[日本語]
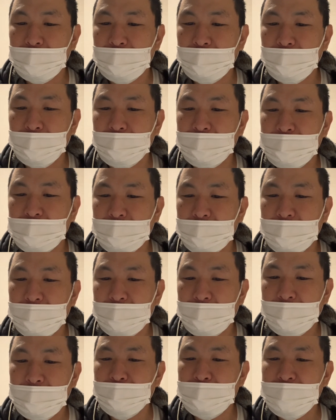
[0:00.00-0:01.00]
幼児、
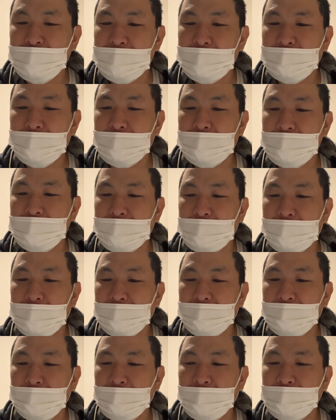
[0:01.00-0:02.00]
未成年者が
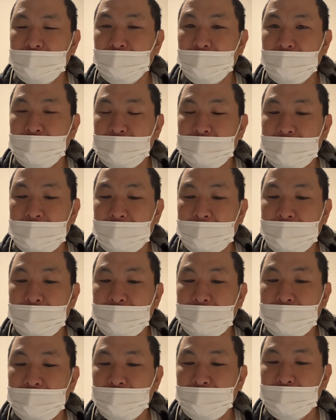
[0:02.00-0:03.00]
一人になら
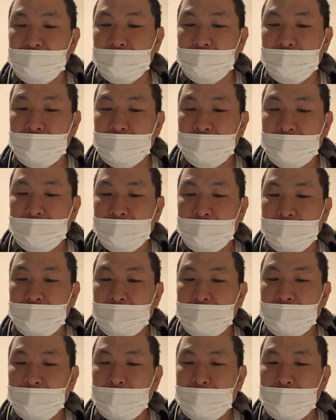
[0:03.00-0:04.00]
ないように、
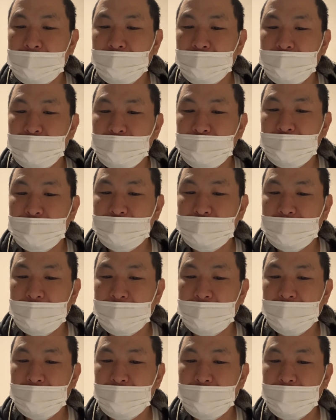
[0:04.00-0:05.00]
えー、配慮してくださ
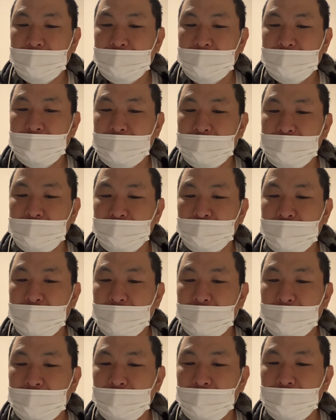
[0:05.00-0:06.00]
い。血
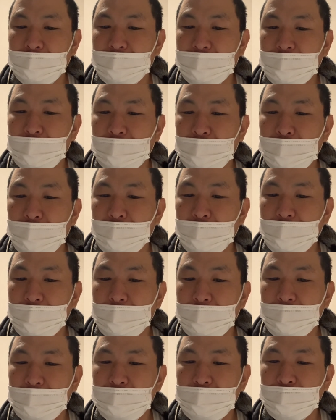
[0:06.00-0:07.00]
便、
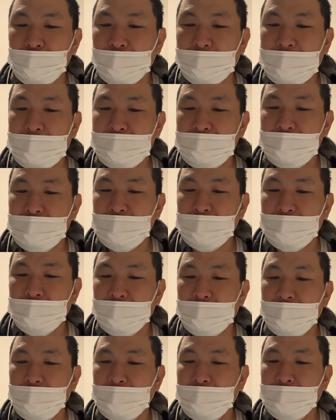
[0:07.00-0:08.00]
吐血、
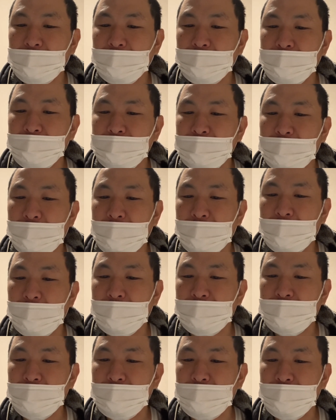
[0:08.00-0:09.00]
えー、不正
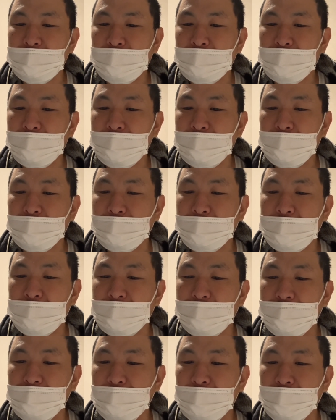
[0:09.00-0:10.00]
子宮出
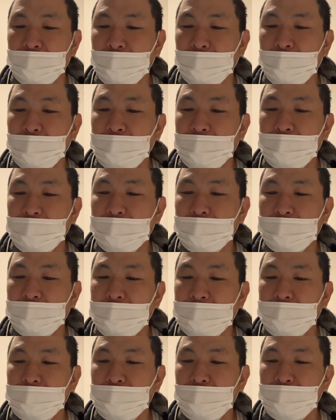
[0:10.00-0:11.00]
血等の出
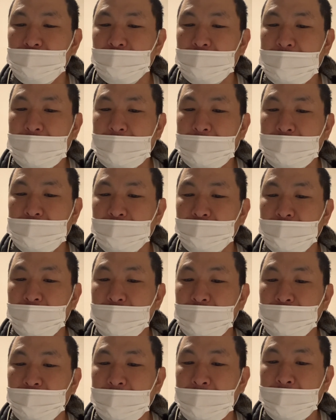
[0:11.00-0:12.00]
血症状が現れた場合
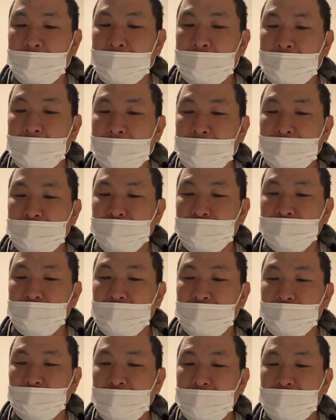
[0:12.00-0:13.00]
には、主
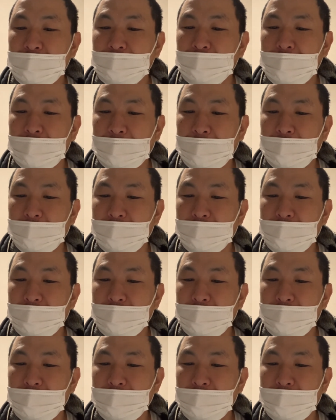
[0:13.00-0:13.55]
治医または